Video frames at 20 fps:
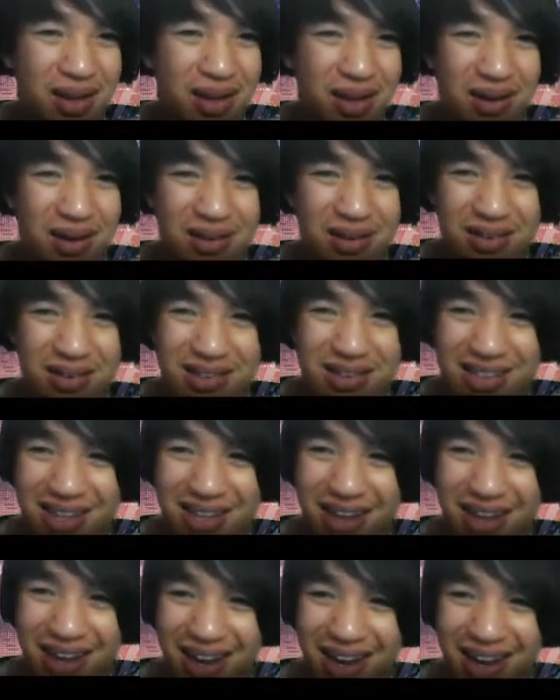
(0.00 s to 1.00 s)
โอเค
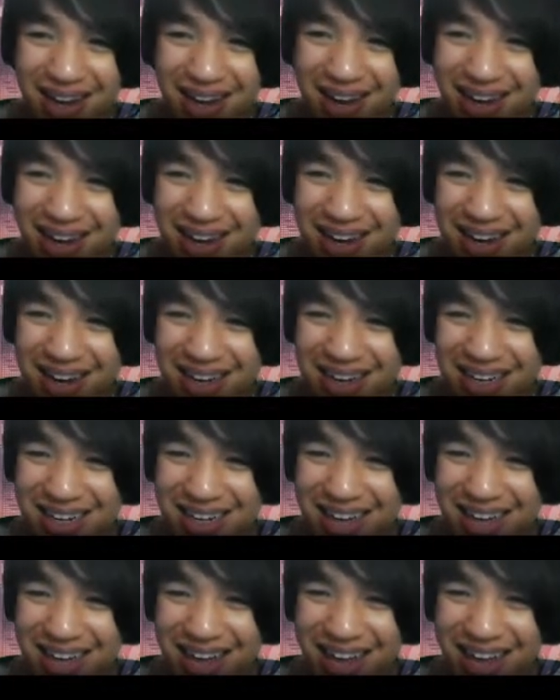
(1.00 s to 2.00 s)

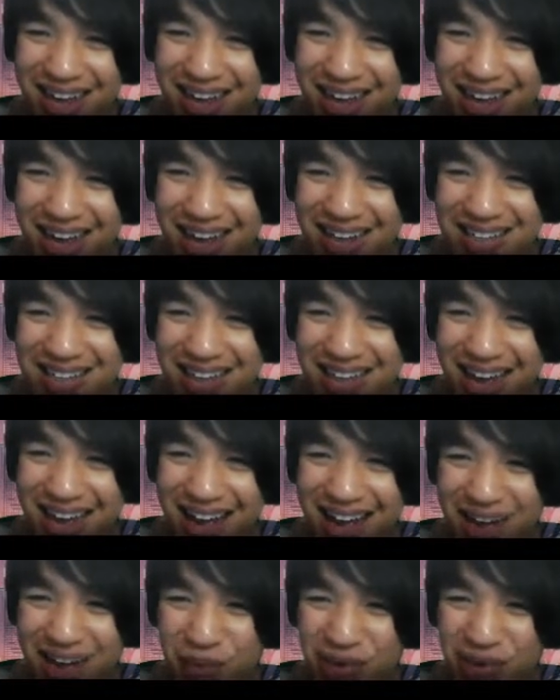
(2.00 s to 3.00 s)
นะฮะ เนื้อ
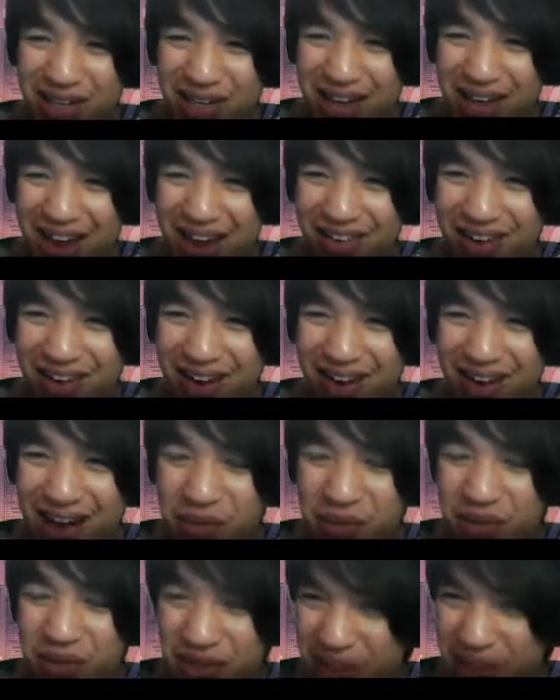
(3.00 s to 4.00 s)
หาหมดแล้วนะครับ
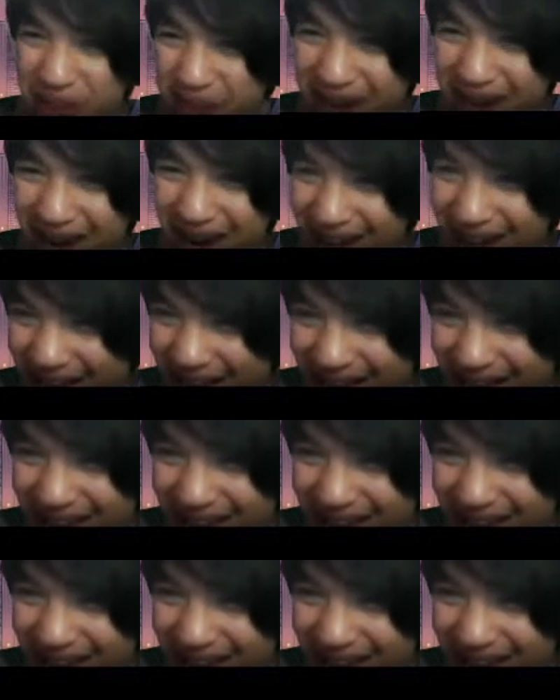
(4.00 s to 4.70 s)
เดี๋ยวสัปดาห์หน้าเนี่ย